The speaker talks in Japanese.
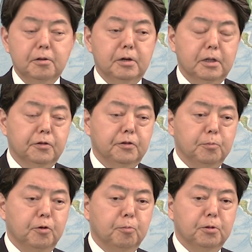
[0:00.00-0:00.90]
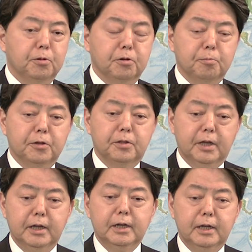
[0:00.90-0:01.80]
私も思っておりまし
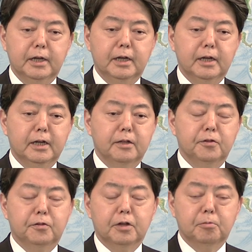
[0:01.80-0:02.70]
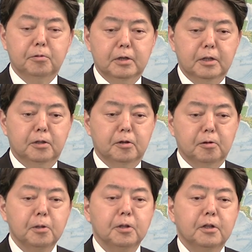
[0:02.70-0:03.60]
て G7
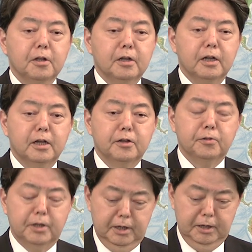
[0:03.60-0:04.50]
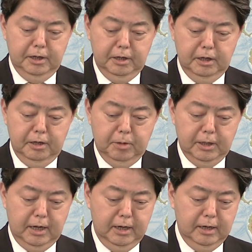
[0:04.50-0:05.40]
としてま
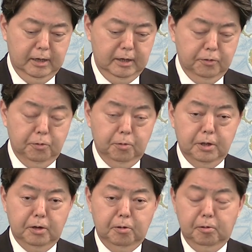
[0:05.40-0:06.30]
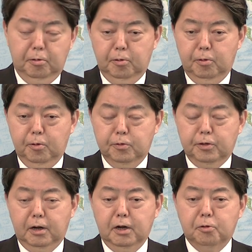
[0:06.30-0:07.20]
たその他の
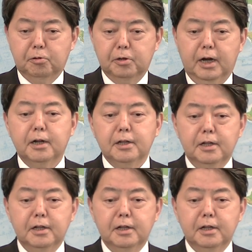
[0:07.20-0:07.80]
参加国や